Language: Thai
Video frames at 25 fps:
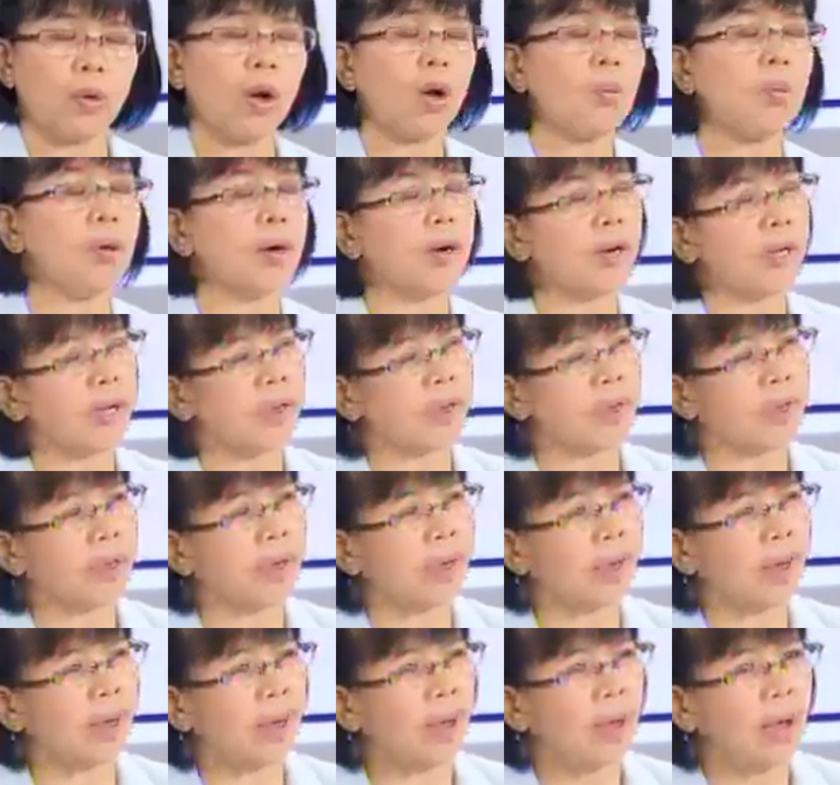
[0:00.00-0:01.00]
นโดยเฉพาะมะเร็ง
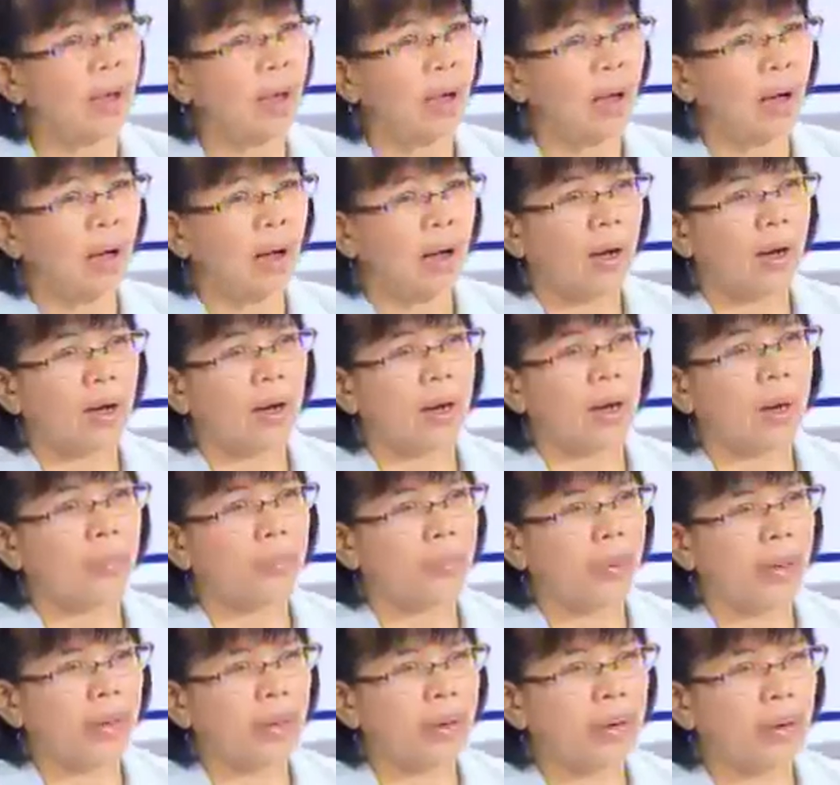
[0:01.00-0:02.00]
เนี่ย เอ่
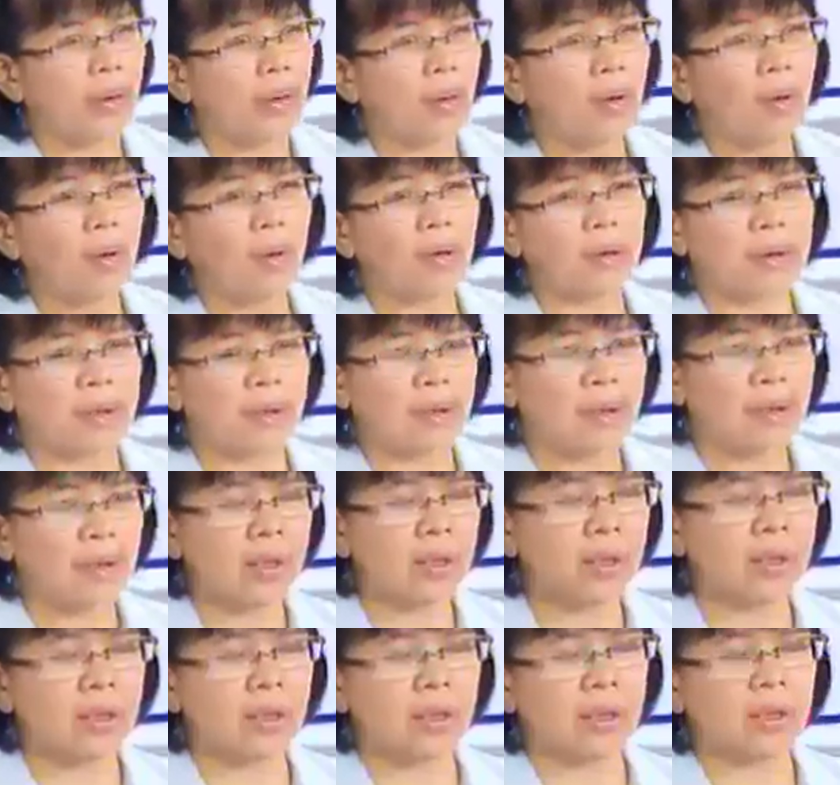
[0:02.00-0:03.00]
อ เป็นโรค
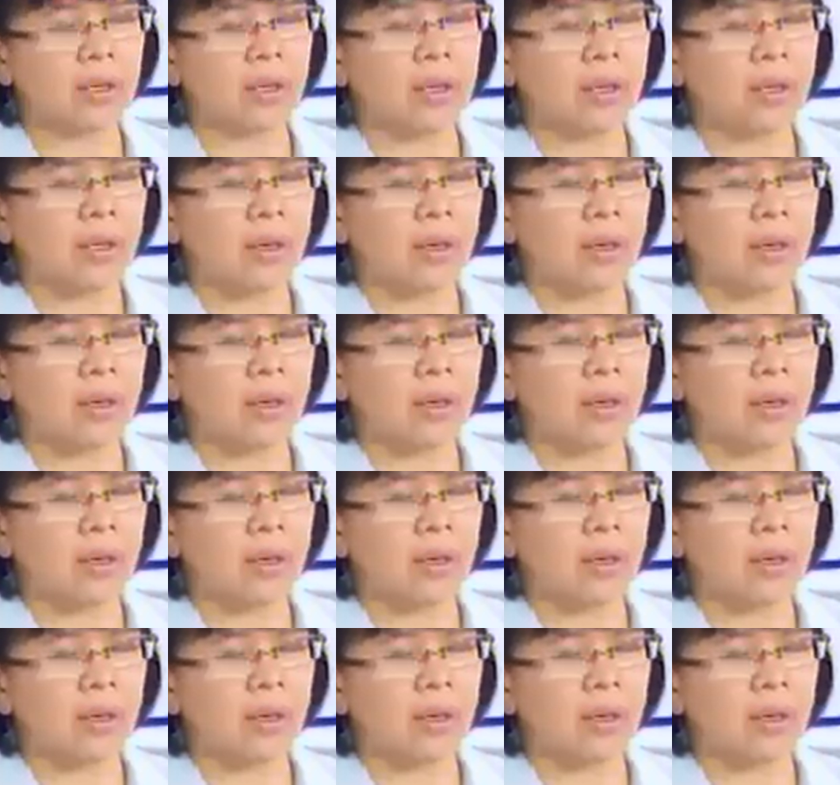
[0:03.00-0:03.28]
ที่